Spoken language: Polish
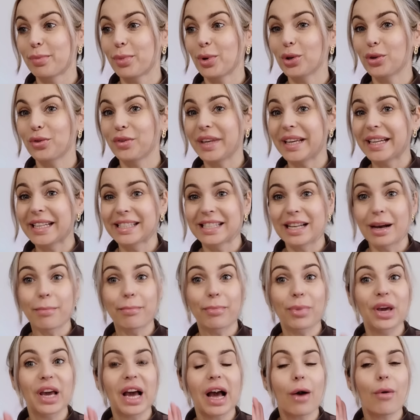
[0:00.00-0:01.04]
Potwierdzam,
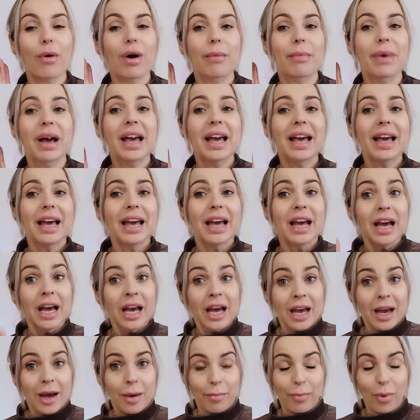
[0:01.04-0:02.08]
pojechałam
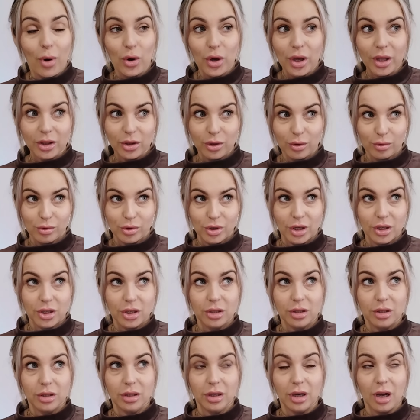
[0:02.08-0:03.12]
po jedną
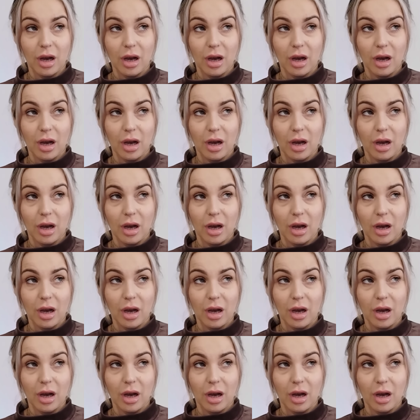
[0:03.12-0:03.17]
rzecz,